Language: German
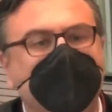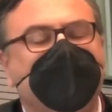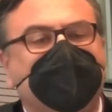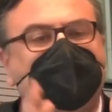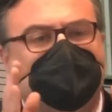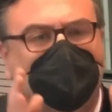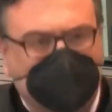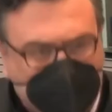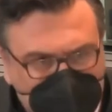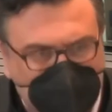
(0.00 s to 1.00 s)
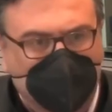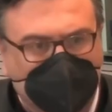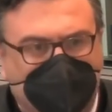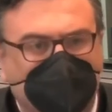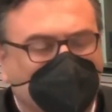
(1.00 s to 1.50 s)
hätte ich auch dir
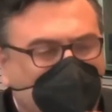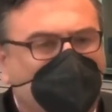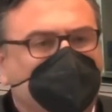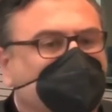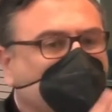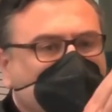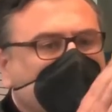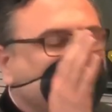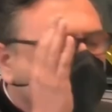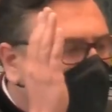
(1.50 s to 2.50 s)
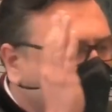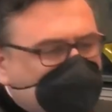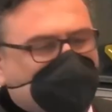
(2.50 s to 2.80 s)
zugetraut. Vor allem, wenn du die ganze